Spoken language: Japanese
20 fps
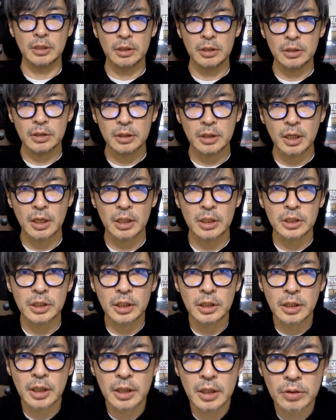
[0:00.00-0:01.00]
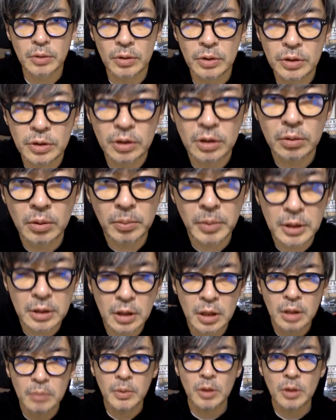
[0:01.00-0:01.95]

スについて話していきたいなというふうに思います。